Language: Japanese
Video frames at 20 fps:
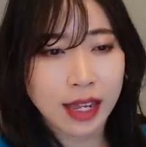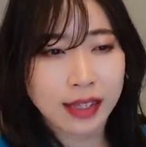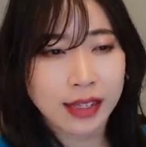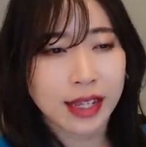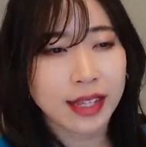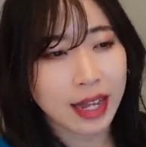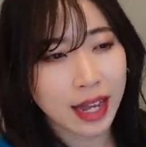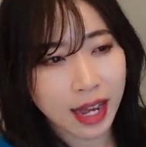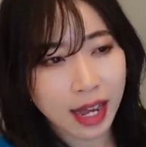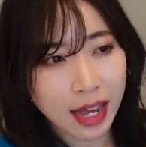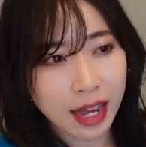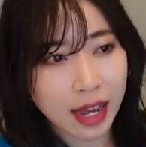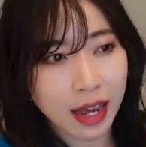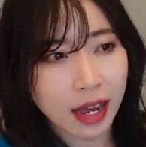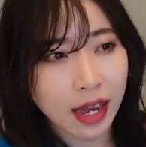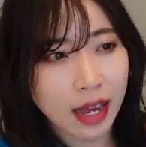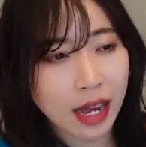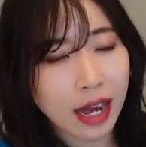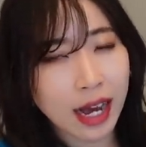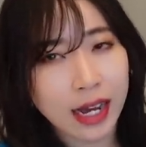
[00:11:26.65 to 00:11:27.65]
ただ
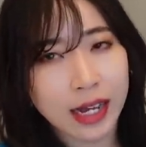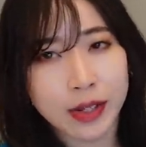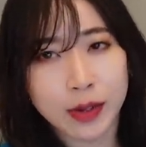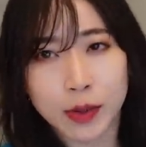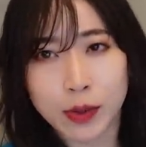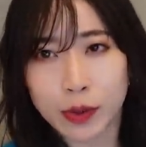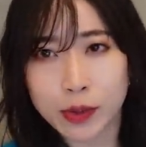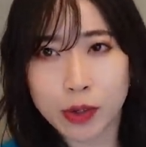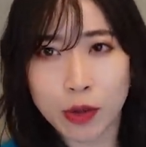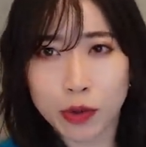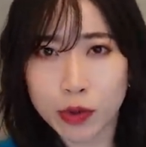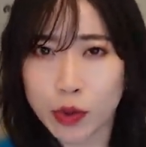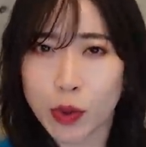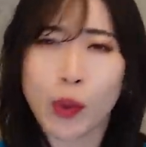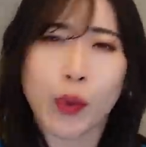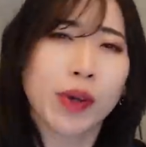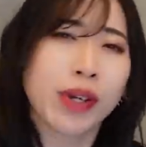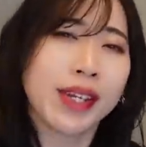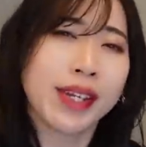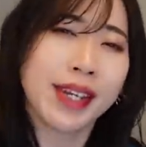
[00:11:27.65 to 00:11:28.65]
ああいうちょっ
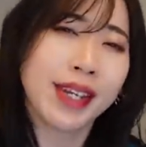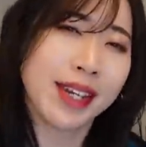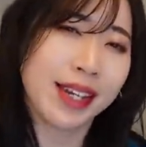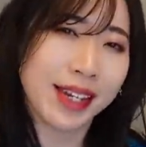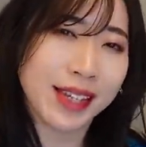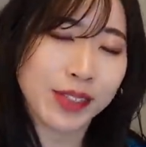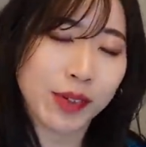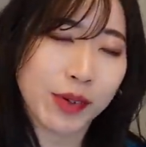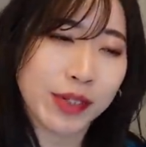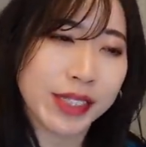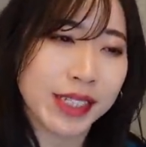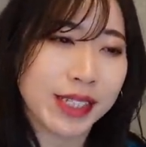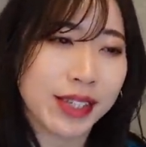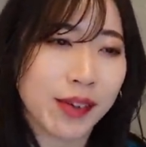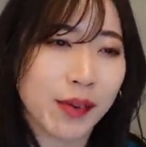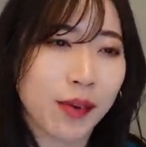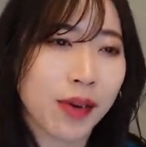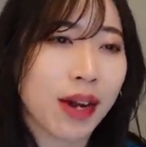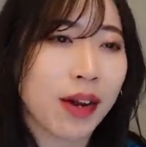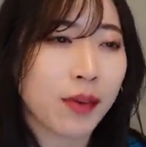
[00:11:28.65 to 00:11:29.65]
と大きい掃除
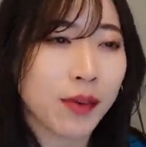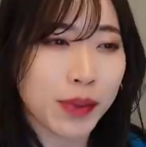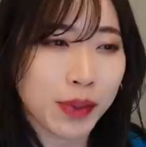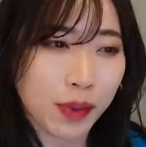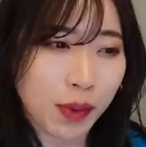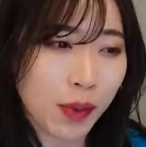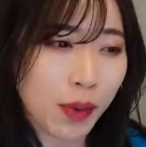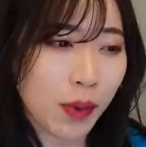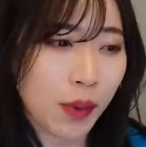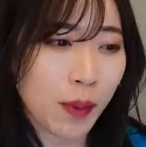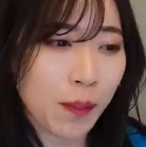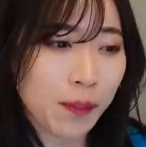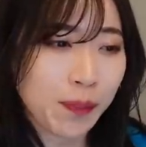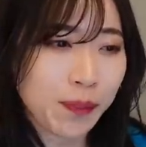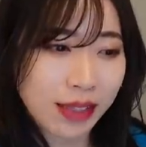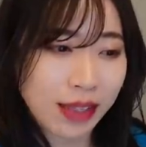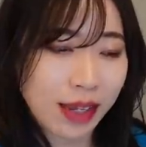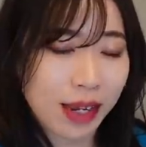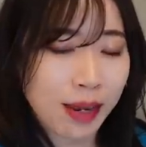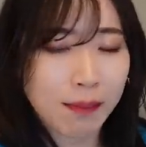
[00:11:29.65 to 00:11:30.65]
機を買うと
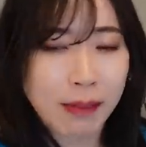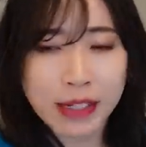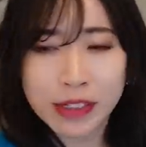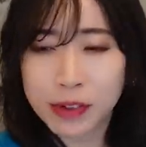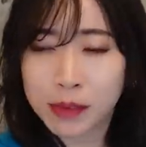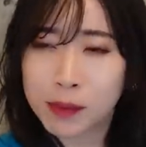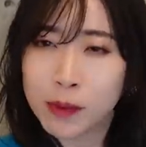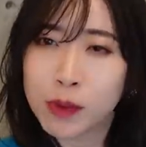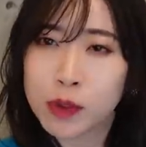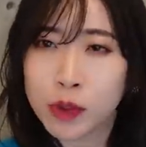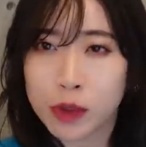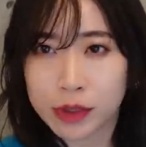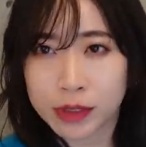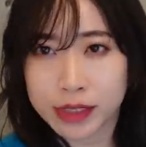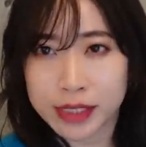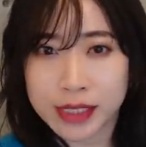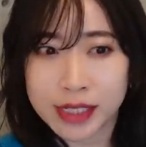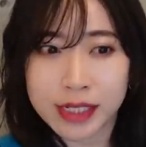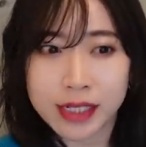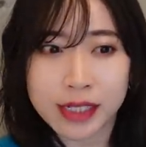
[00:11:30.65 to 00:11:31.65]
なんか場所も取
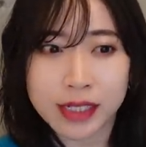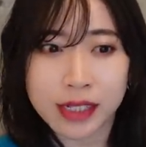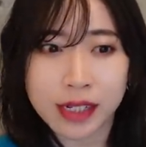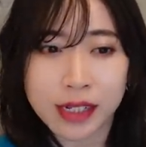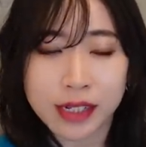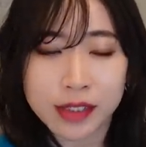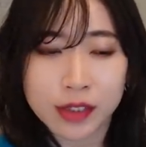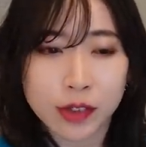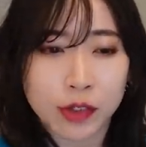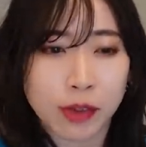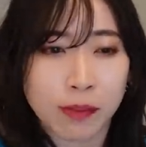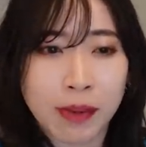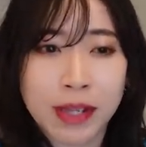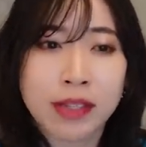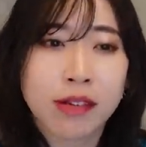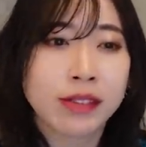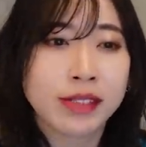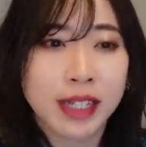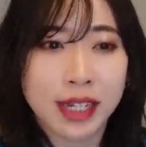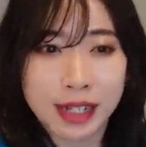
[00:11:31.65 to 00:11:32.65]
るしちょっと
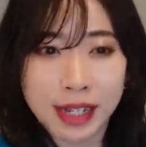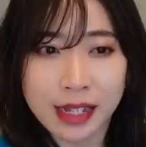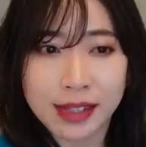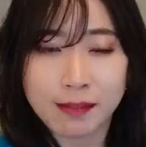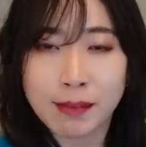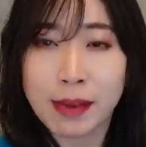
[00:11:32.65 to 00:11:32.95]
面倒くさいな、